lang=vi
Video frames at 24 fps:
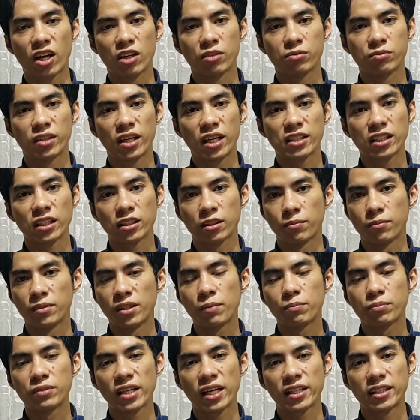cào tia chạm giảm
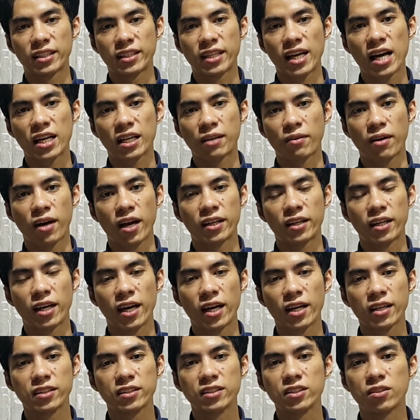miếng tia hàng na các anh
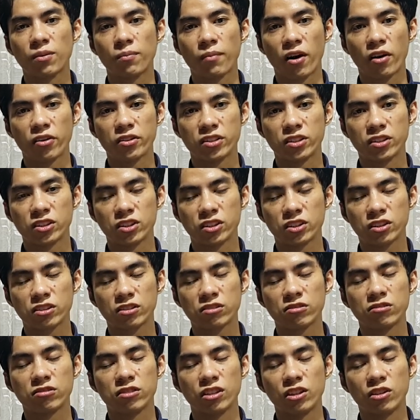đấy cứ cầm áo
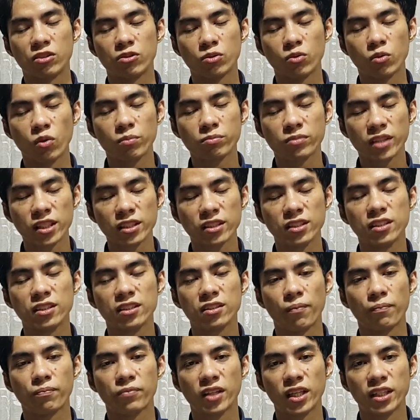gì rôm tới
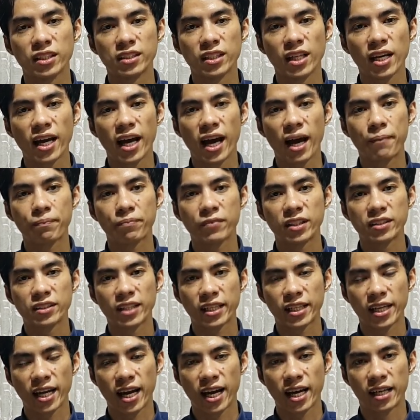cứ cầm tinh nó ham tinh
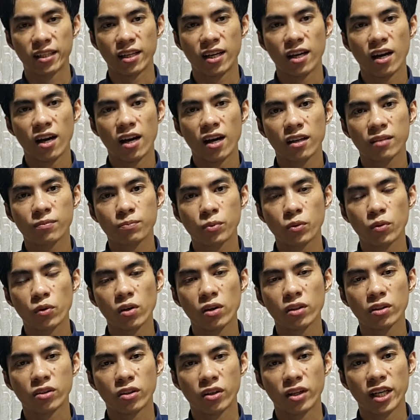để khai
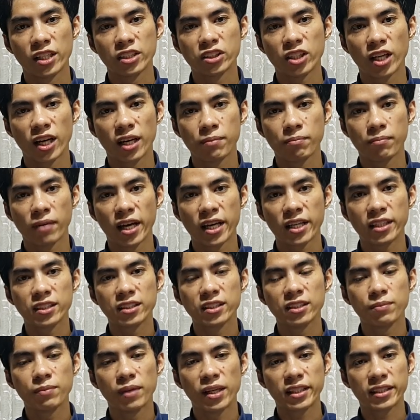pro rồi đợi chênh mấy
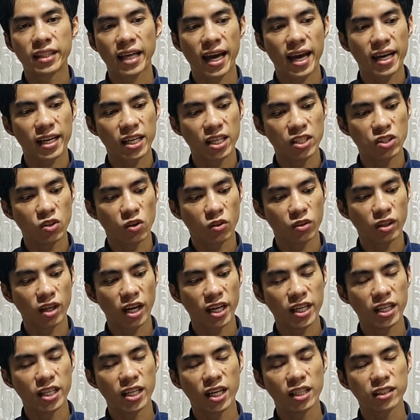cứ mẹ tha cái vô
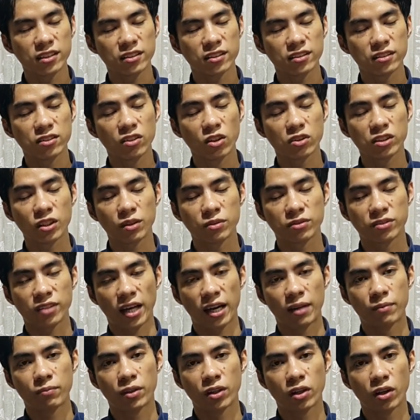đầy nắng vô từ
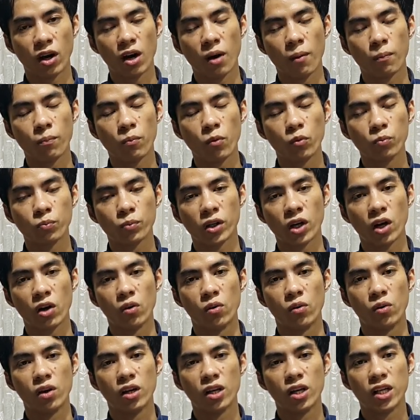sàn ở bùn
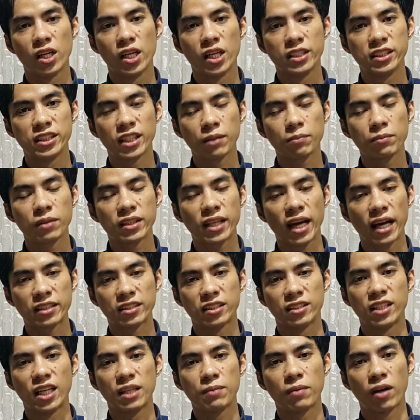phèo chẳng mẹ tha
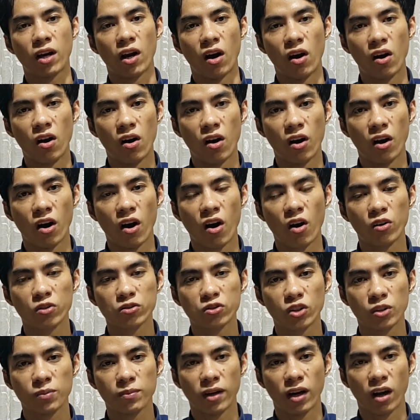chuyện đây mình là o hong
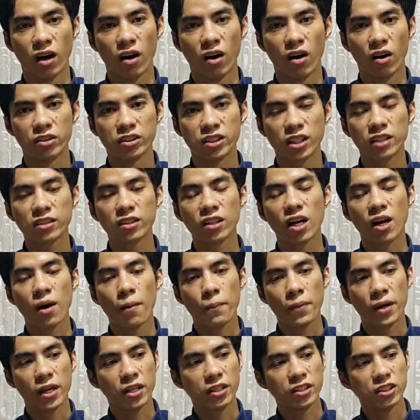suy mình là o chẳng
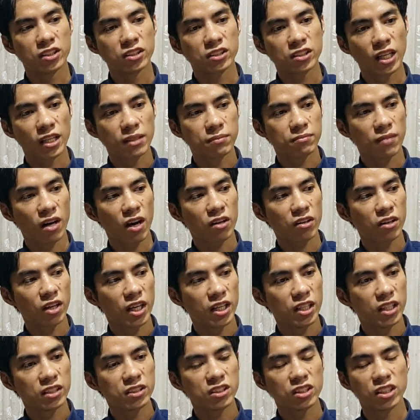về dương tinh nó
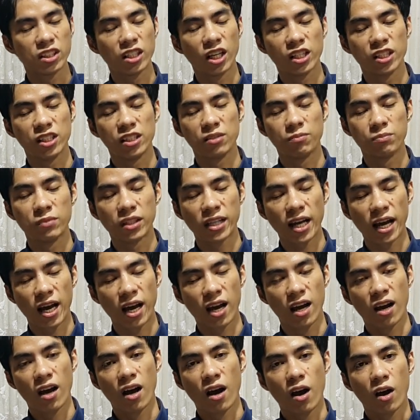đây nắng chuyện đây mẹ
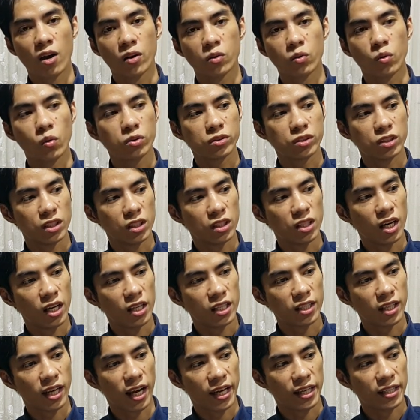tha tôi chia
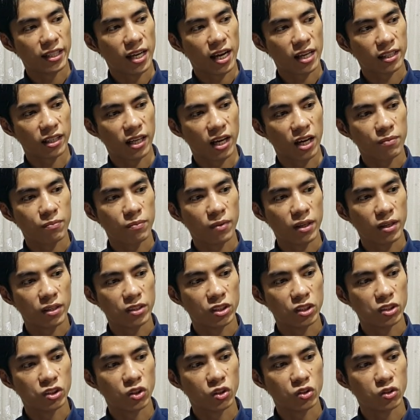đây lại là cái đói về
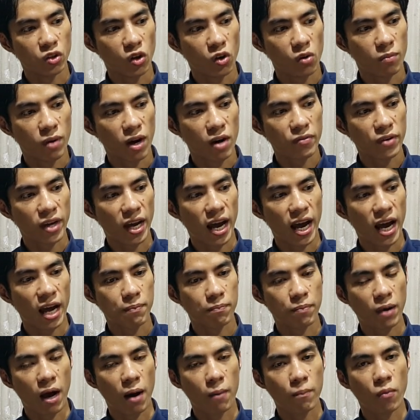dương vô cho má bị
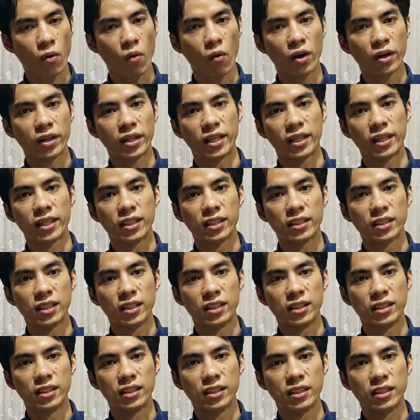ai bẹ con nặng
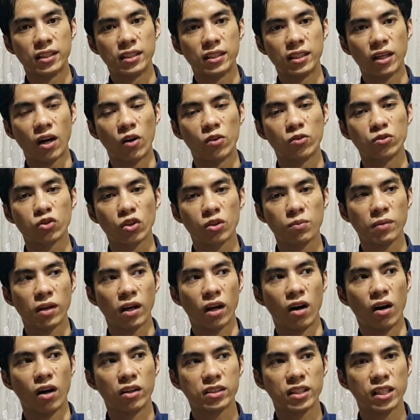không xui
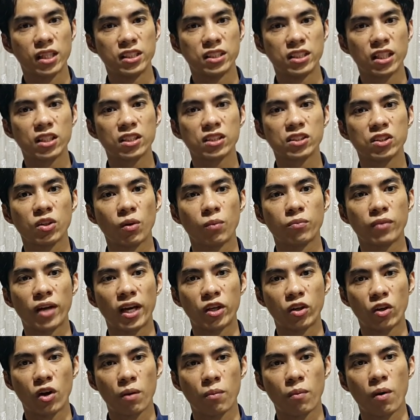mình lo thì chắc hôm
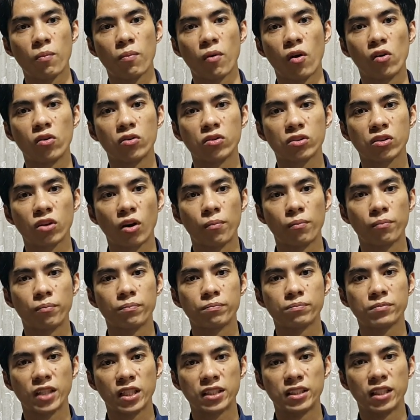nay nói bóng ốm công
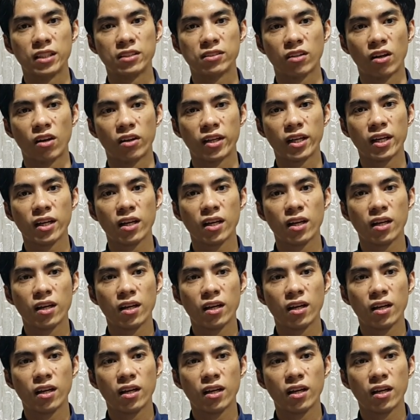tinh để xỏ nè